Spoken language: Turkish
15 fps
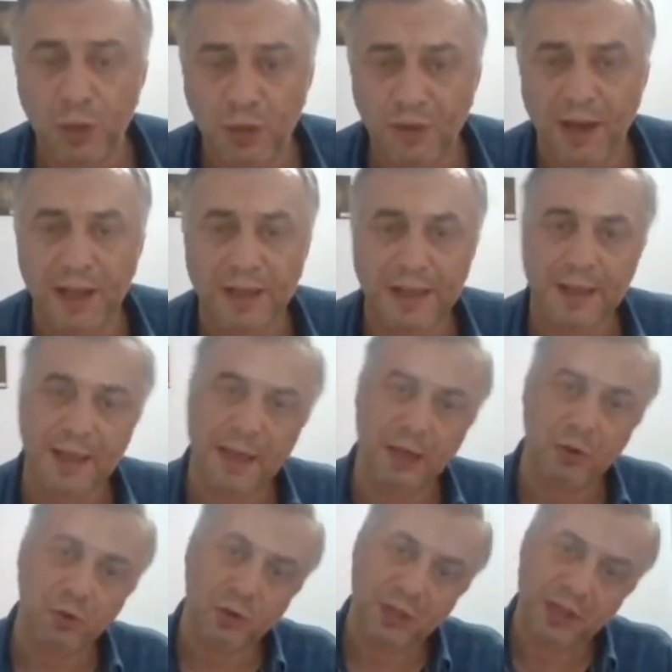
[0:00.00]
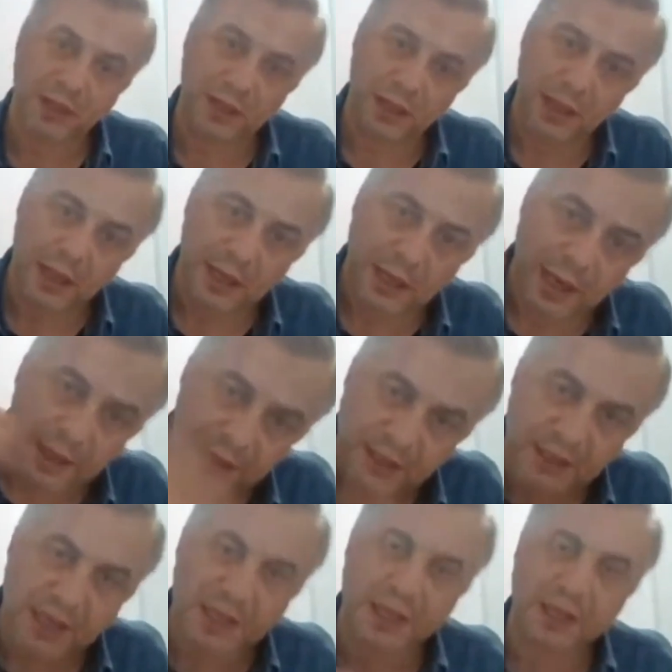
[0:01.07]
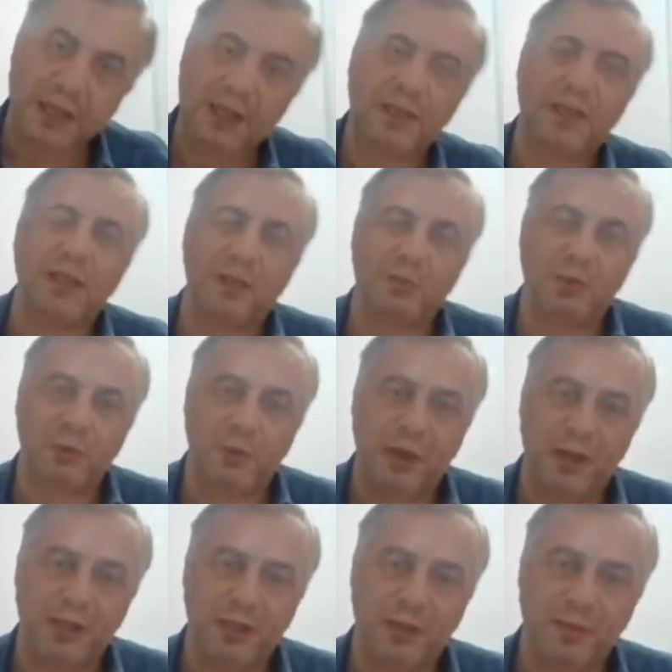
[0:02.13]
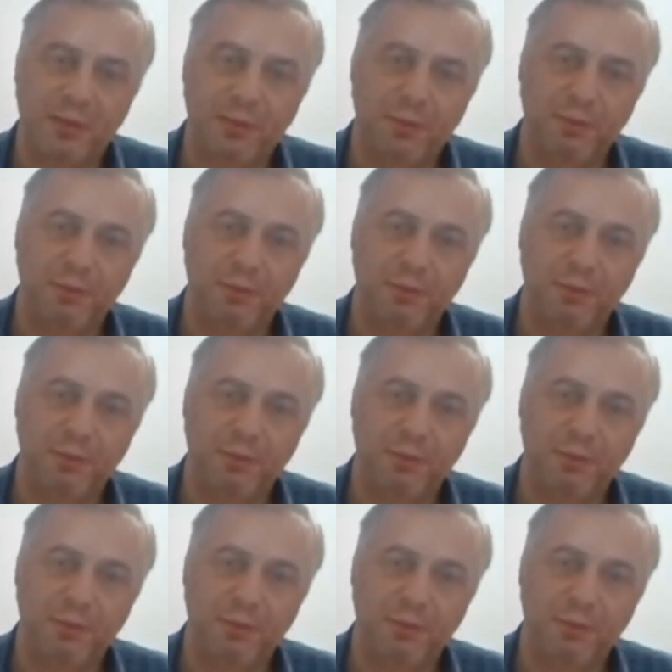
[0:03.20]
Bu rivayetler ehl-i hadis kaynaklarına da girmiş maalesef.